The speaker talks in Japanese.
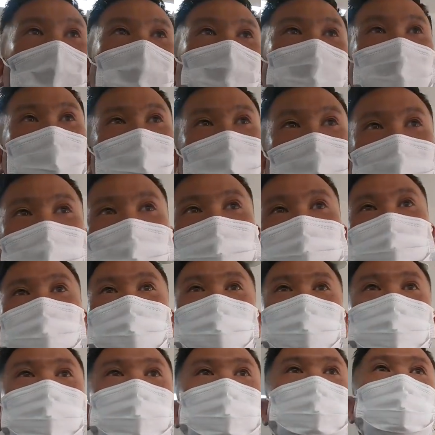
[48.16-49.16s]
で
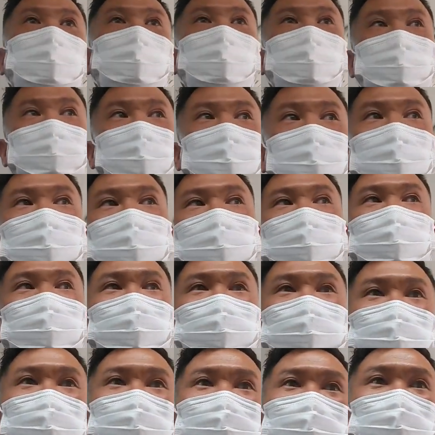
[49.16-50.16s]
前回アメリカ行っ
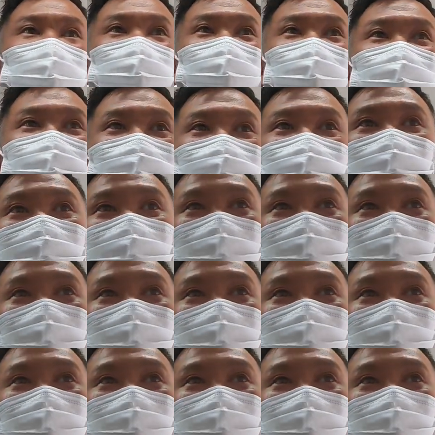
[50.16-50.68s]
た時は午前中だった